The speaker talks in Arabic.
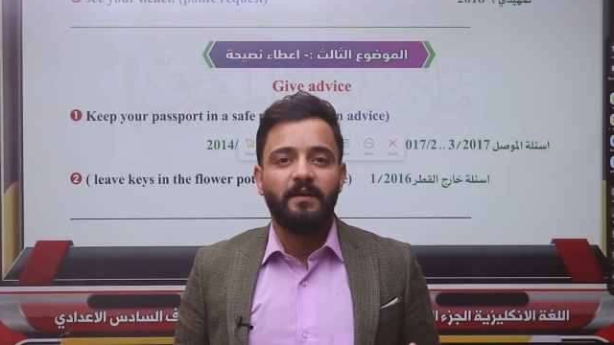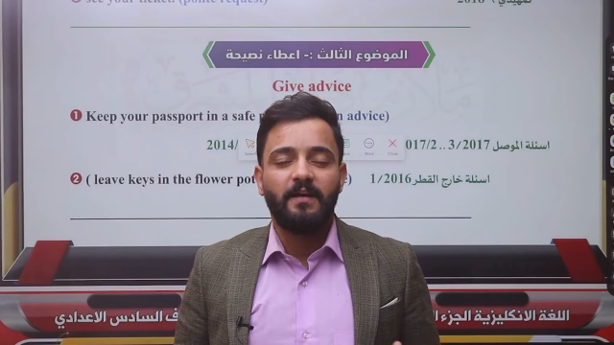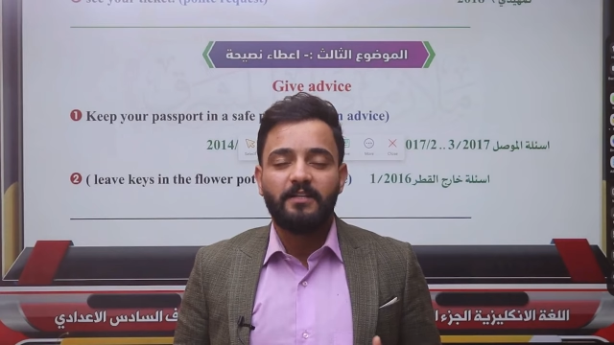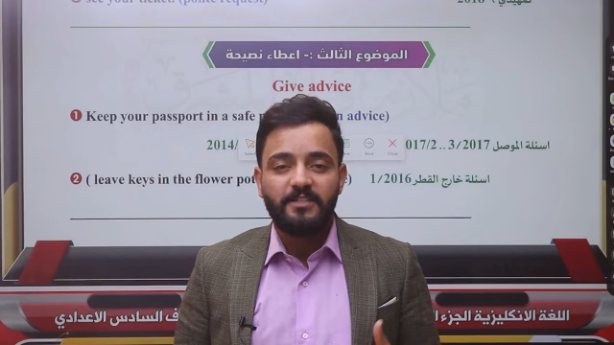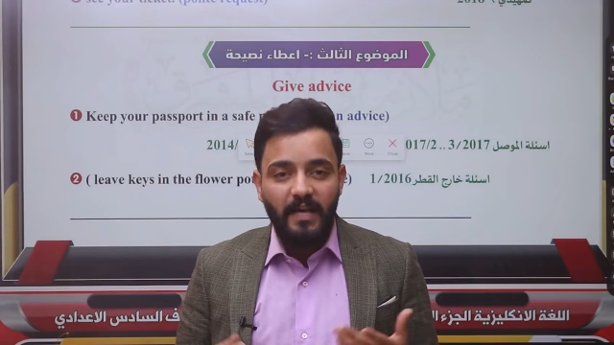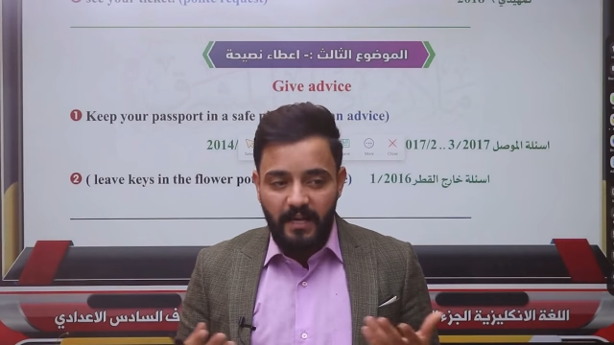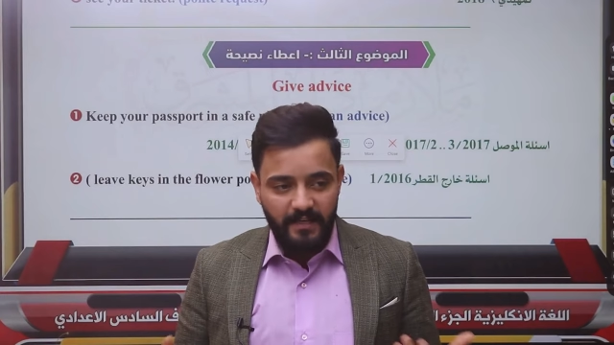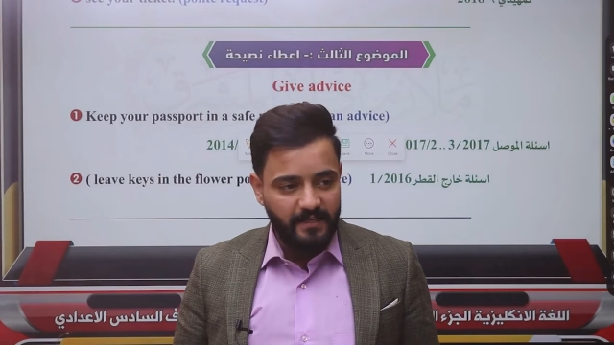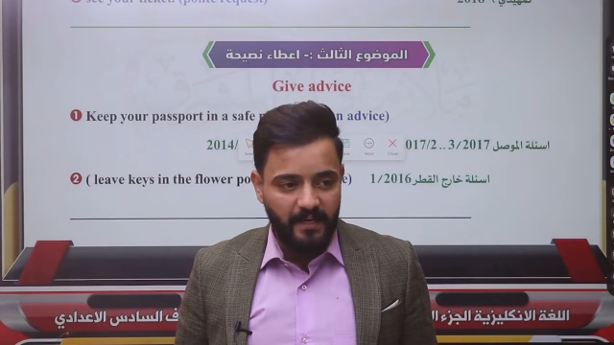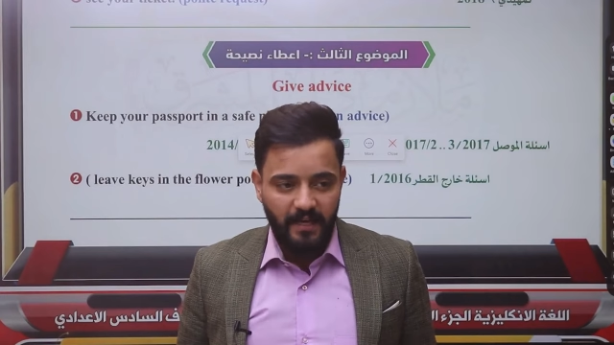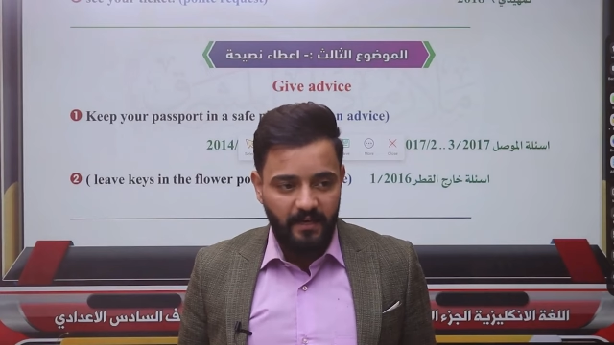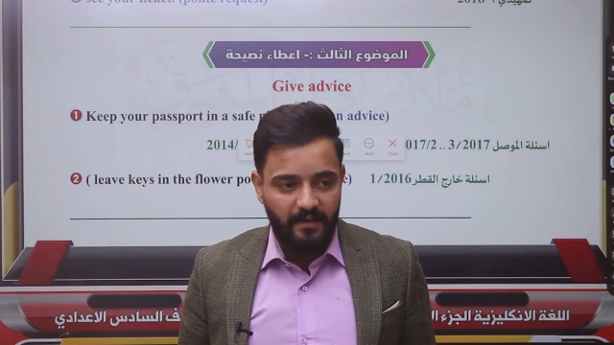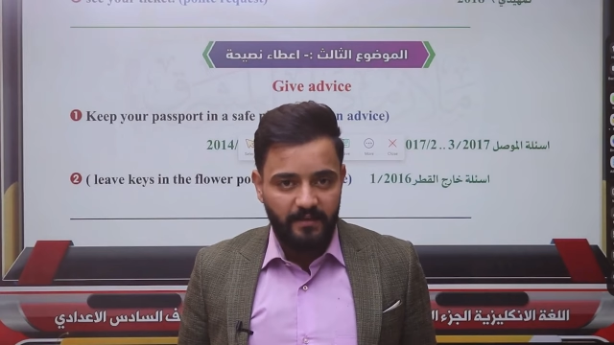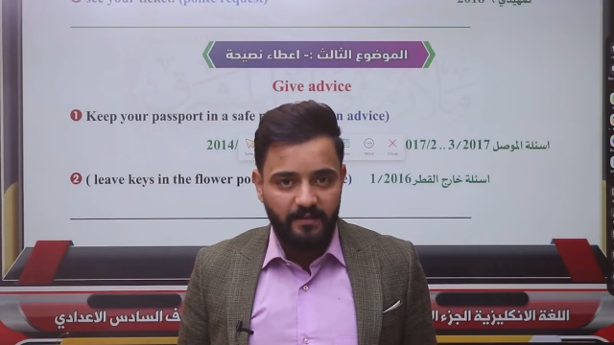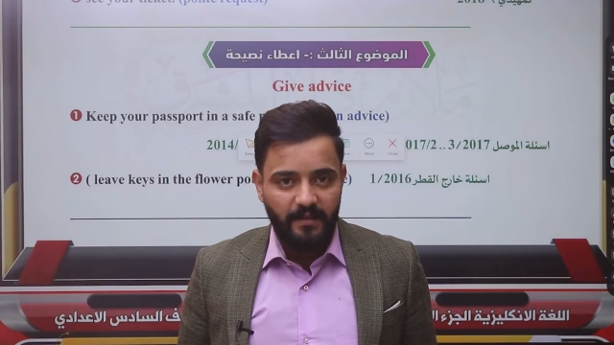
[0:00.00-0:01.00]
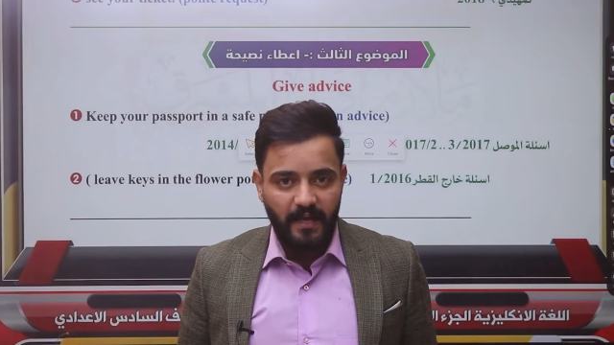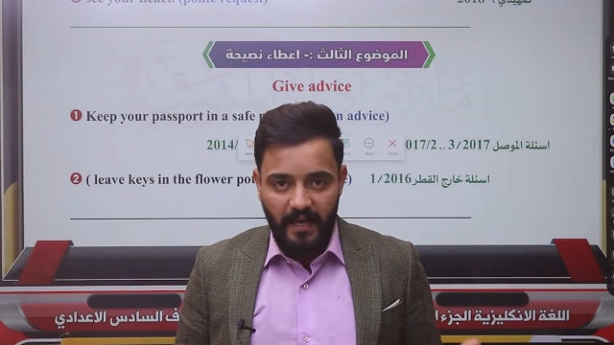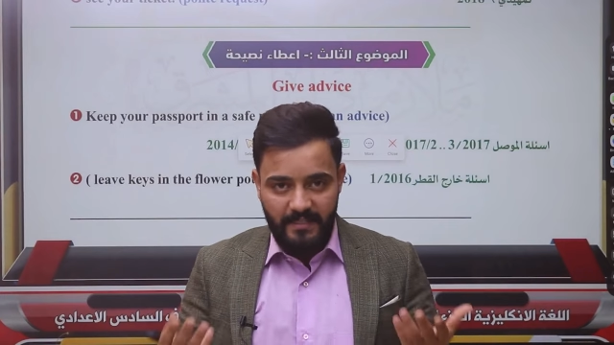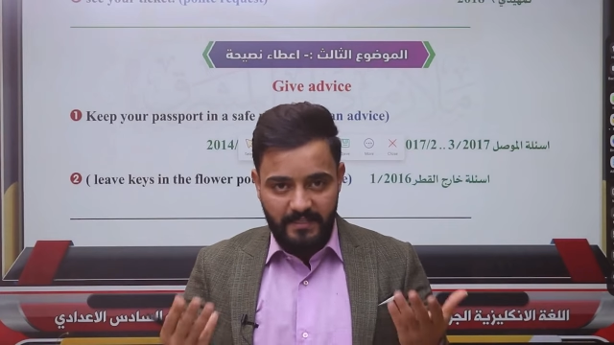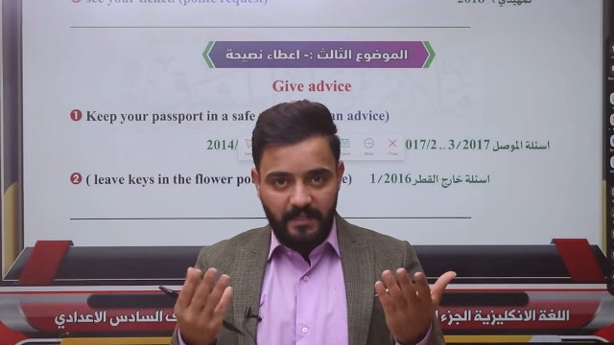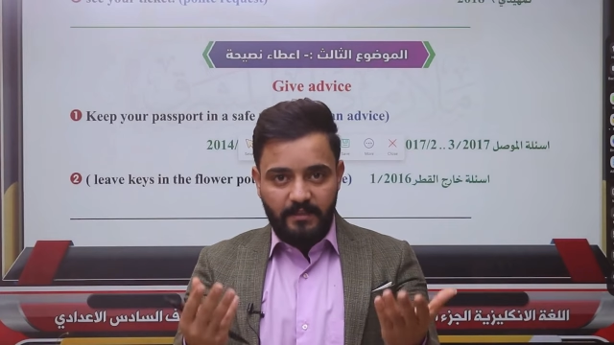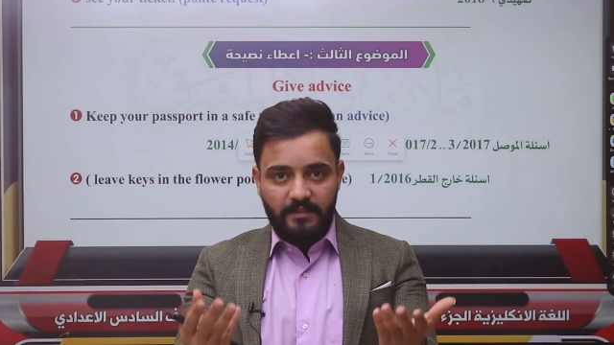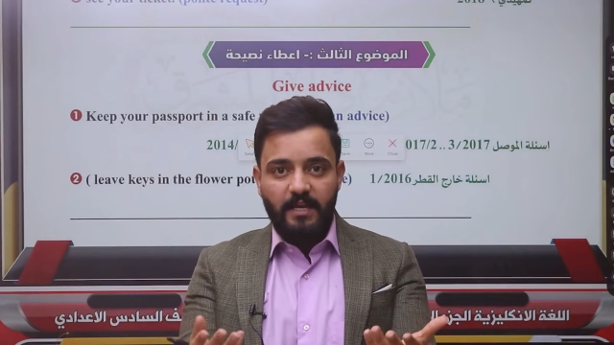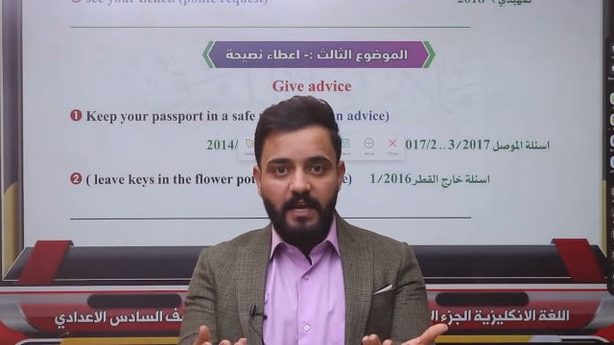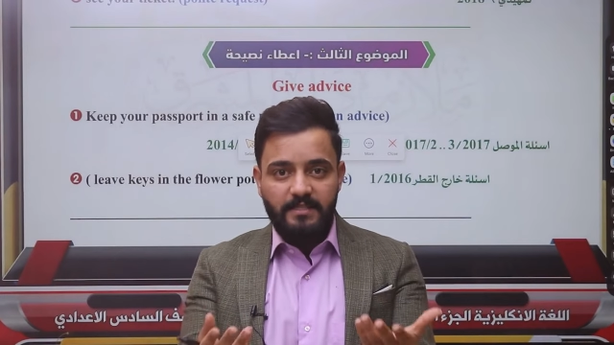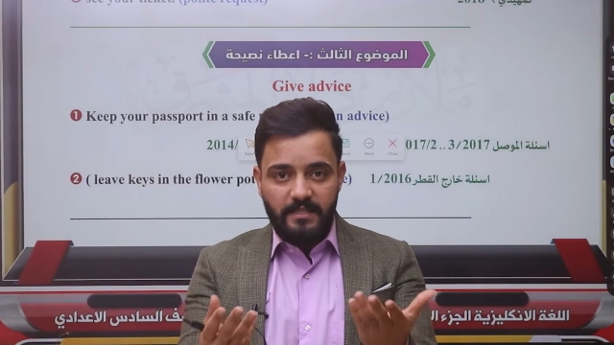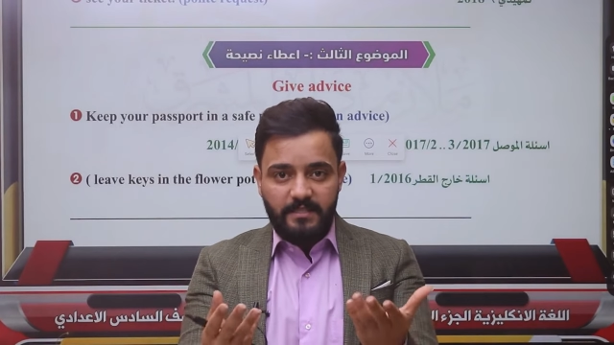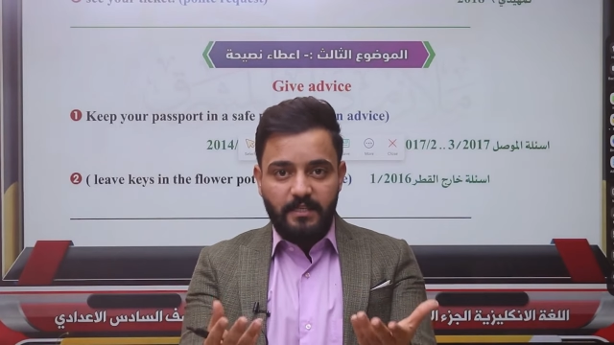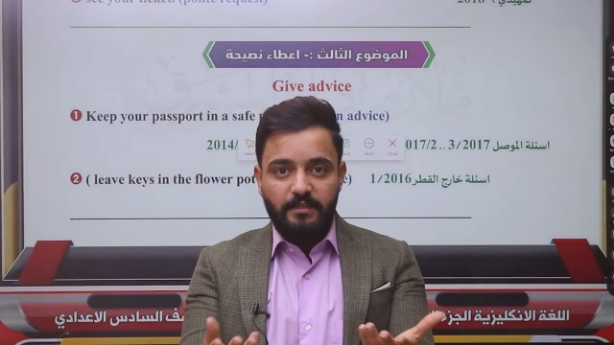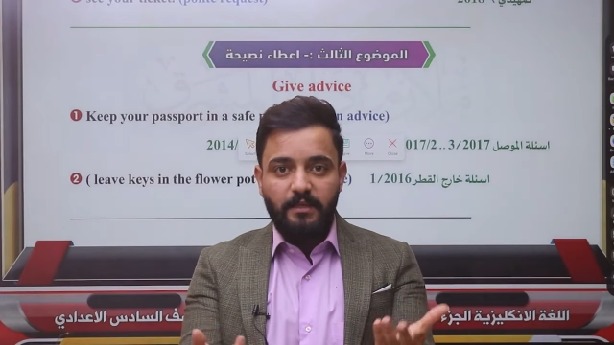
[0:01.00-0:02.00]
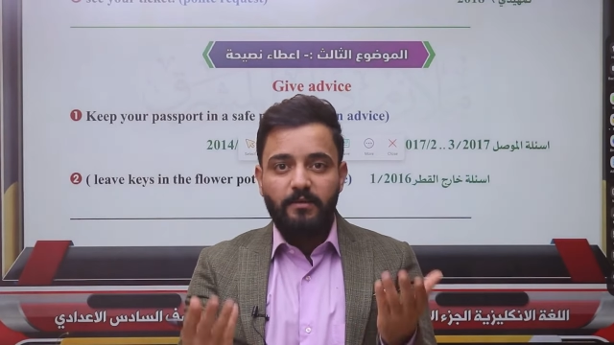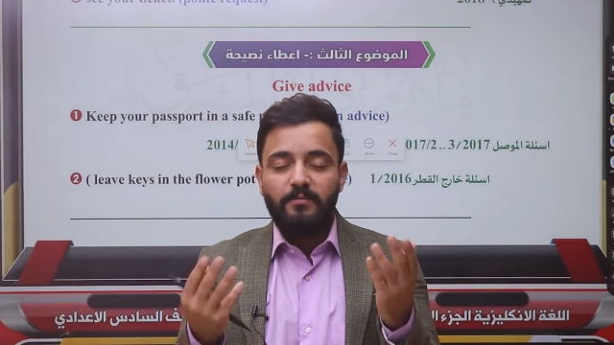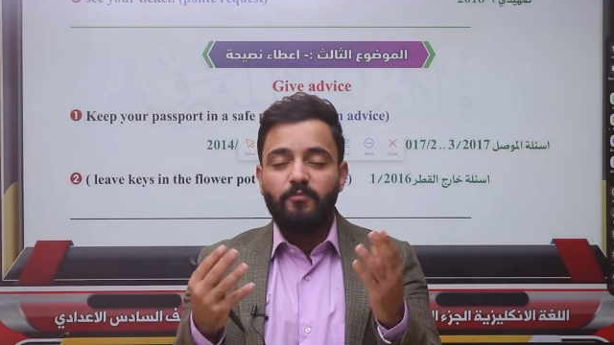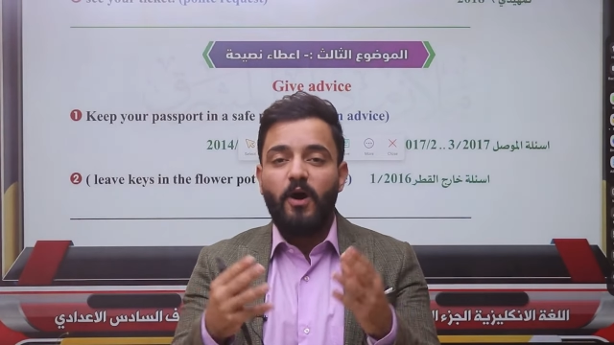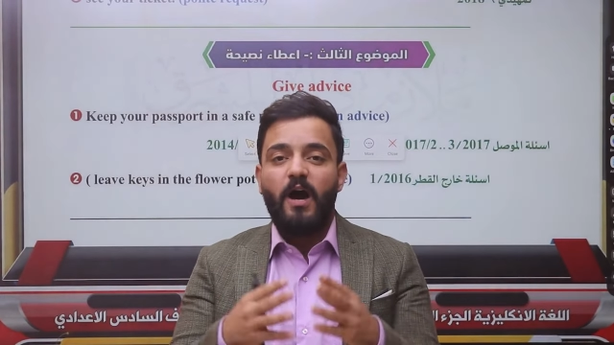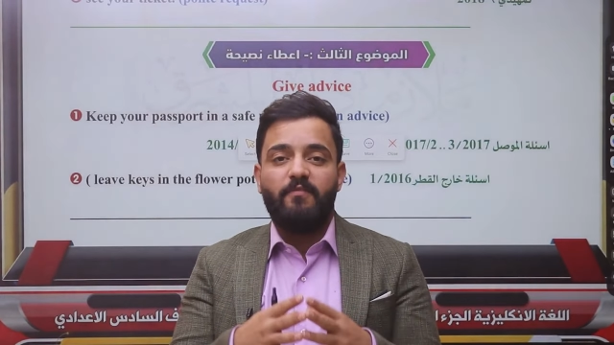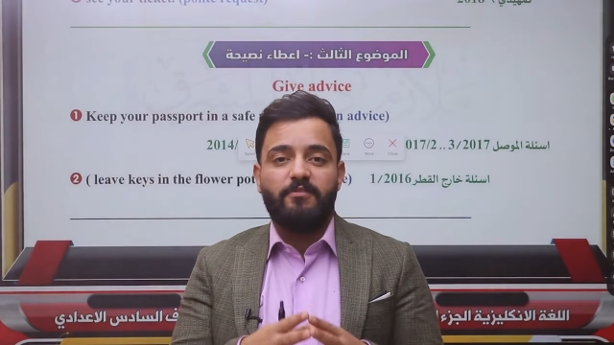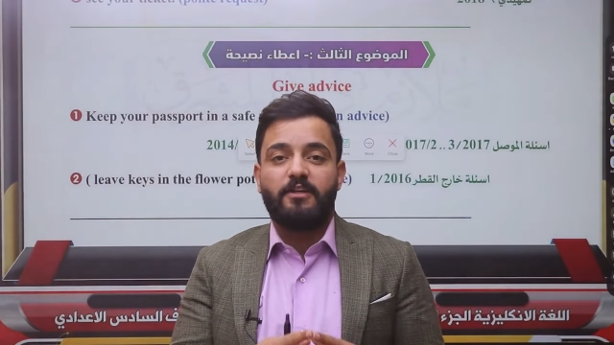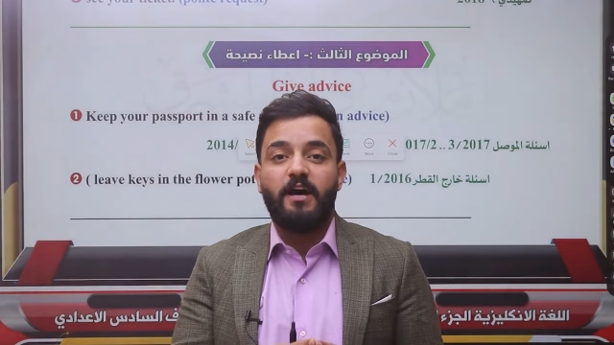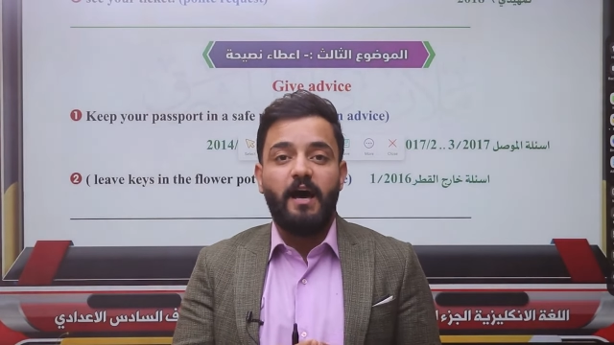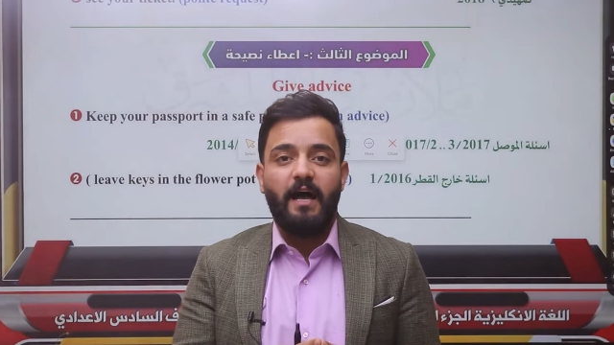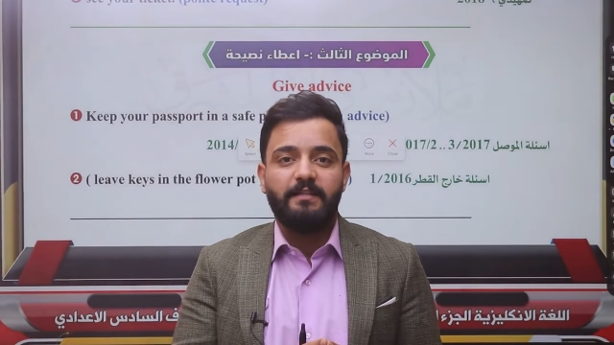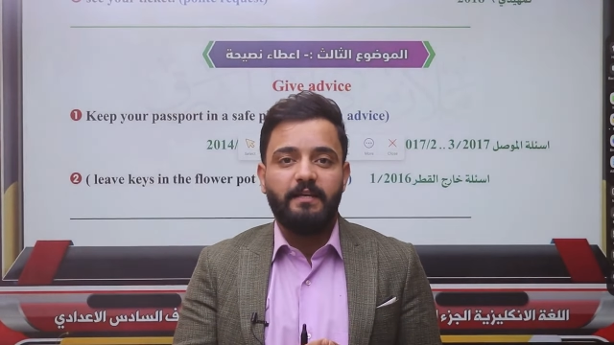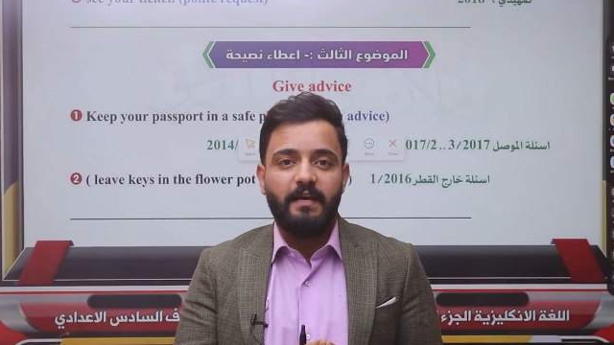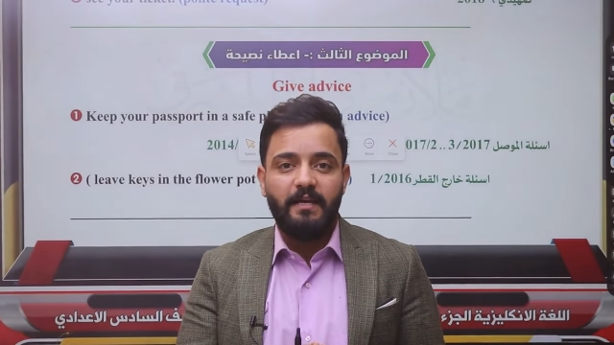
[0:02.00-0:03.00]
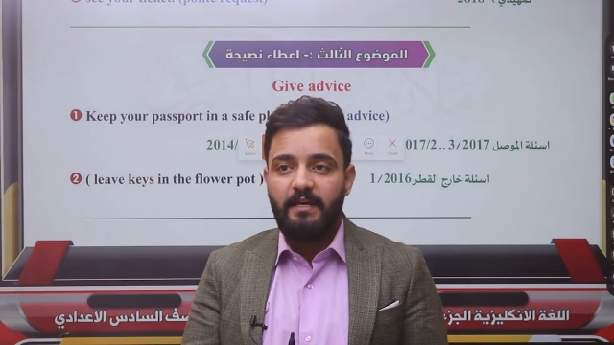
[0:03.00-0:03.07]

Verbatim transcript: ايش عليك يا اخي؟ هسه انت هسه انت مو حافظ قاعده